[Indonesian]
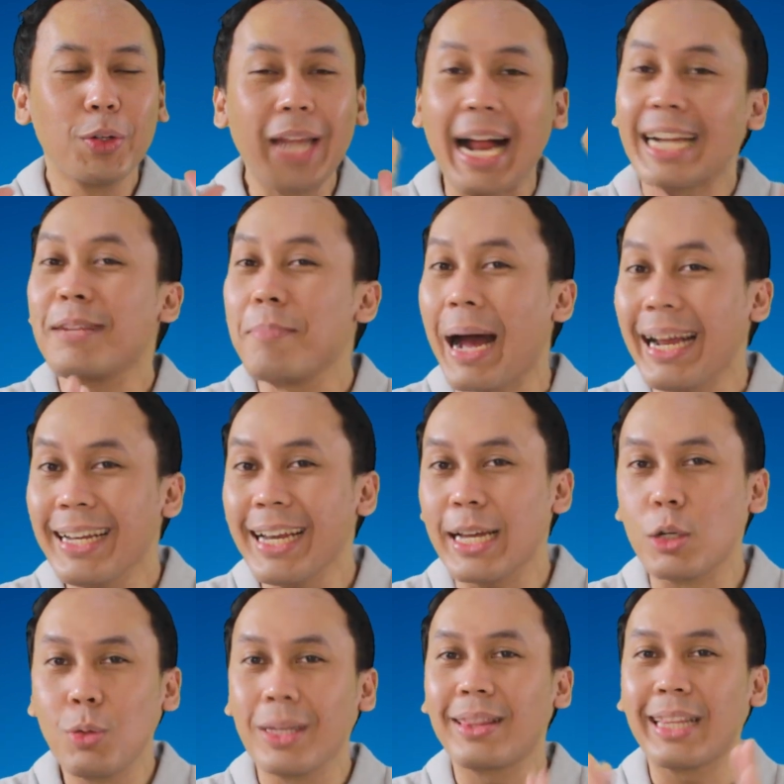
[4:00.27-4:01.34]
dari
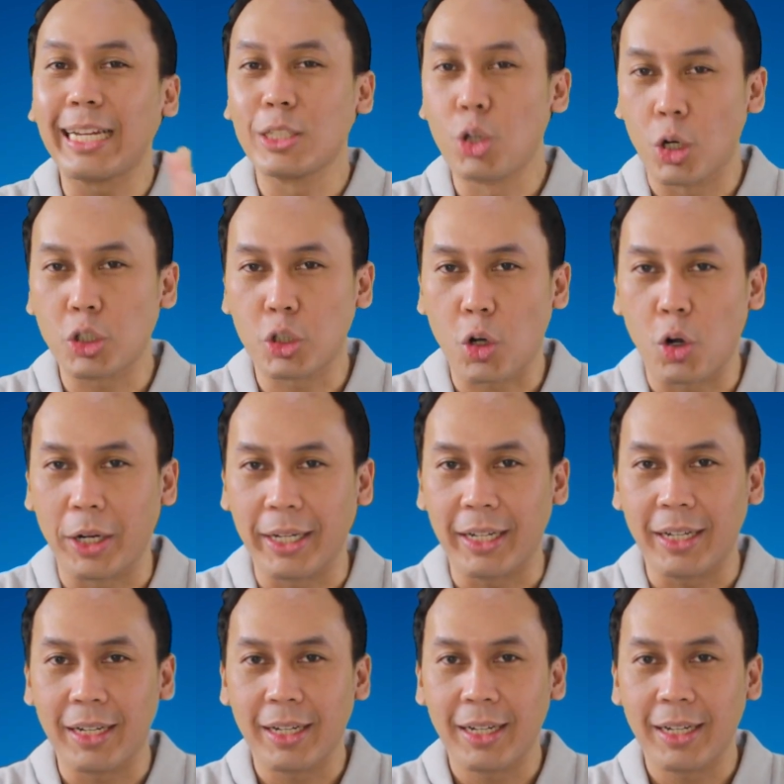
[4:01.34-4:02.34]
mana duitnya Dogecoin?